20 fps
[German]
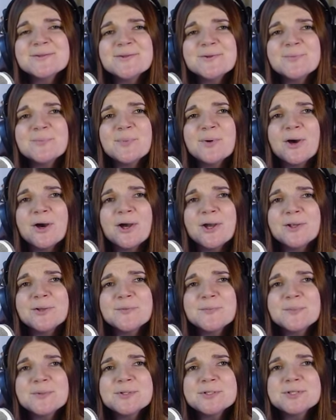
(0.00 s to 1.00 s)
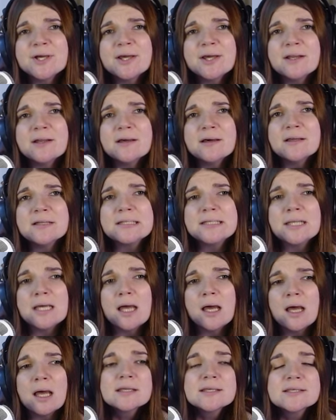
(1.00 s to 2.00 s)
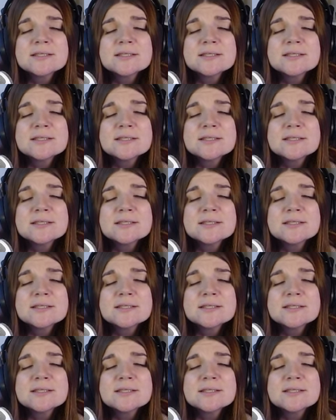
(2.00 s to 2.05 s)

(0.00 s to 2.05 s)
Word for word: die beiden miteinander.